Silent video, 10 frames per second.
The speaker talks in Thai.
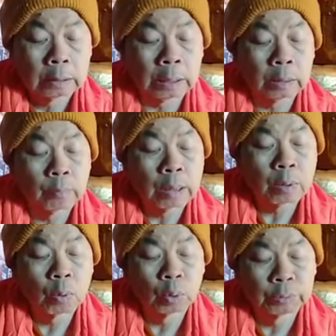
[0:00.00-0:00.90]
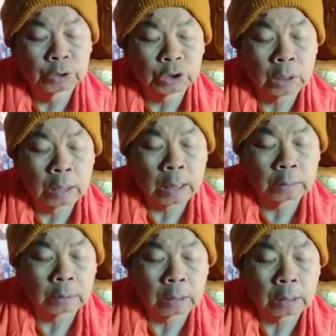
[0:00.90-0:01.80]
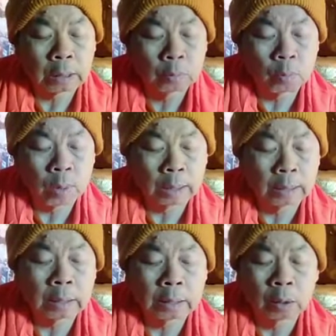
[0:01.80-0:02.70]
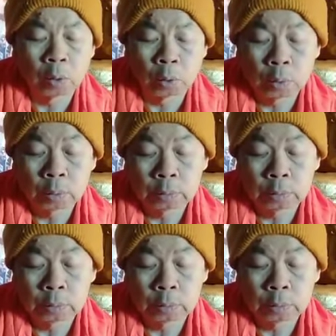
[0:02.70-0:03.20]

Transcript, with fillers: แต่ว่าคนฉลาดครันกว่านั้นหนอ